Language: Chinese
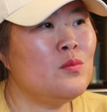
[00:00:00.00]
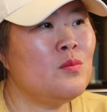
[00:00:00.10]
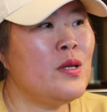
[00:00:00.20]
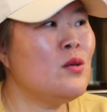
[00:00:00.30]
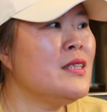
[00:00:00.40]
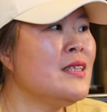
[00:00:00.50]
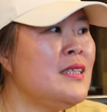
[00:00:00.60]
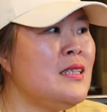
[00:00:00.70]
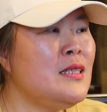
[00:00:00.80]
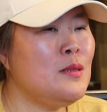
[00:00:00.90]
没有这个
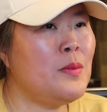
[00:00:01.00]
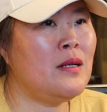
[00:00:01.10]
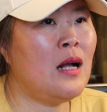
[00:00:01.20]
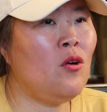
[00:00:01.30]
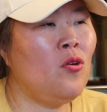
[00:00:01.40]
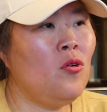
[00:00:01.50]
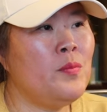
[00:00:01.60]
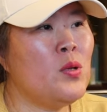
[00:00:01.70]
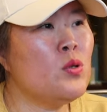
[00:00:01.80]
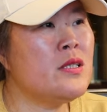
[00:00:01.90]
契机吧，然后
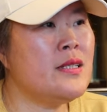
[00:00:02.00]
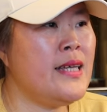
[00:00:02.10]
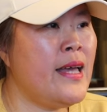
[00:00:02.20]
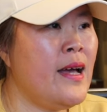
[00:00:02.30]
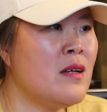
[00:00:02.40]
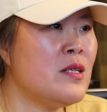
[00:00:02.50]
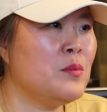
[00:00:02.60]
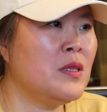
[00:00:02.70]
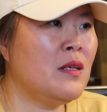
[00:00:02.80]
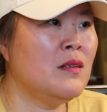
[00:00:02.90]
没有时间啊什
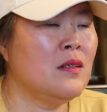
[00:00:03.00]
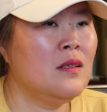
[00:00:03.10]
么的，